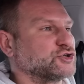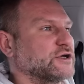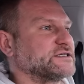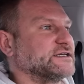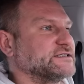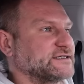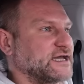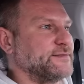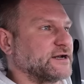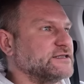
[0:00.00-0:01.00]
что касается
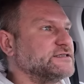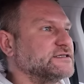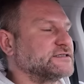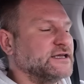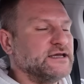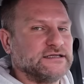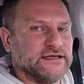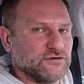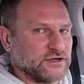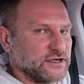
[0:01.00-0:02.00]
камер, они здесь
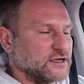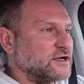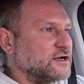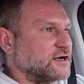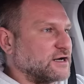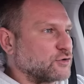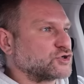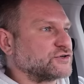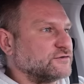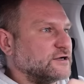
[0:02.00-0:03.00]
довольно
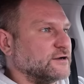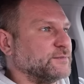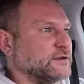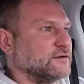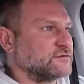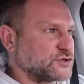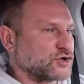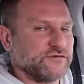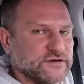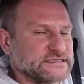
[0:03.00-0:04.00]
хорошего, а,
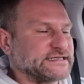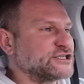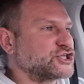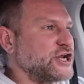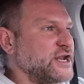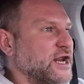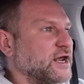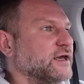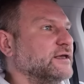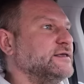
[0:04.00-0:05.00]
высокого
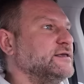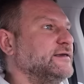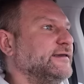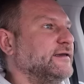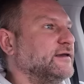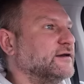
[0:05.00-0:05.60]
разрешения. И